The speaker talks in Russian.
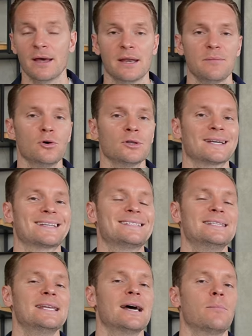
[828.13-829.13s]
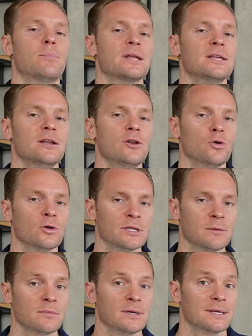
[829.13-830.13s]
Ребенок с
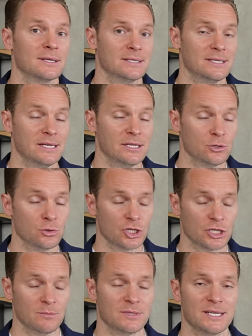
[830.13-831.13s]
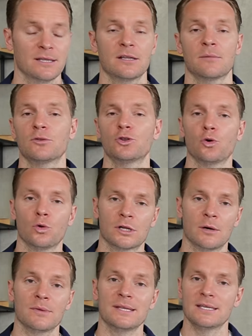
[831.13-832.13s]
неопределенным селезеночным центром
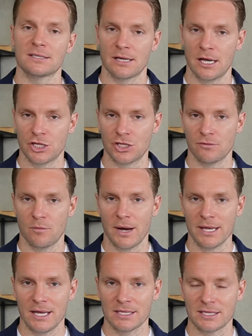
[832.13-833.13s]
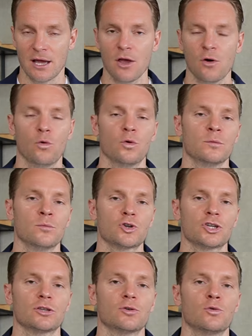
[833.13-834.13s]
толком не знает, чего бояться. Он
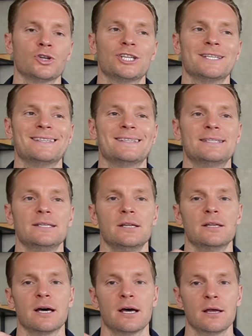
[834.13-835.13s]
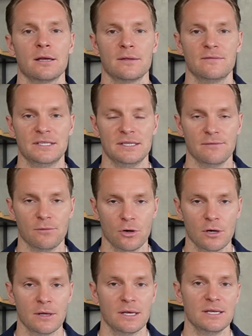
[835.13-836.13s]
может очень сильно
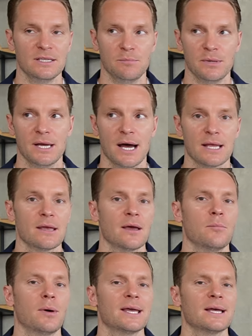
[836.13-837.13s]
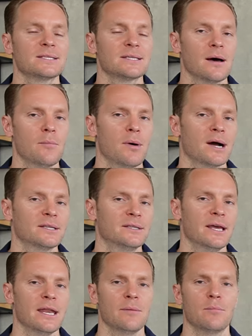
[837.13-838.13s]
всего избегать. Бояться
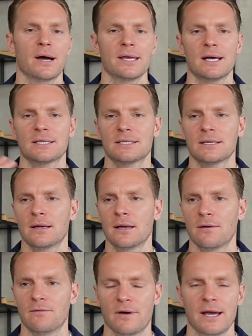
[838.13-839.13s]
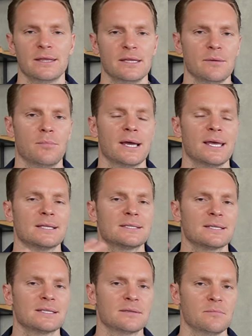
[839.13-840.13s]
бактерий, бояться войны,
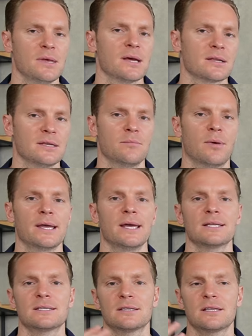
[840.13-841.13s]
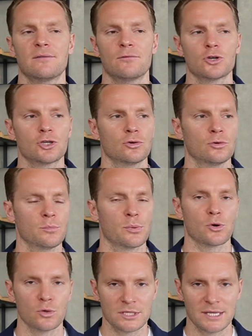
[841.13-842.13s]
бояться смерти, бояться того, что он
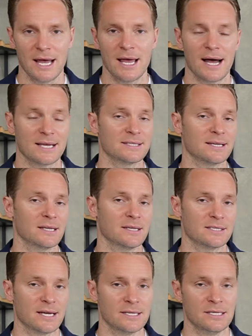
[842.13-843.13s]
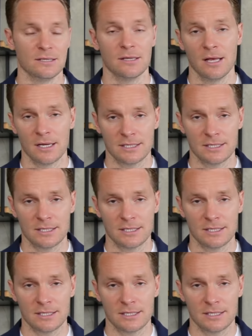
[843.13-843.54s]
просто останется один.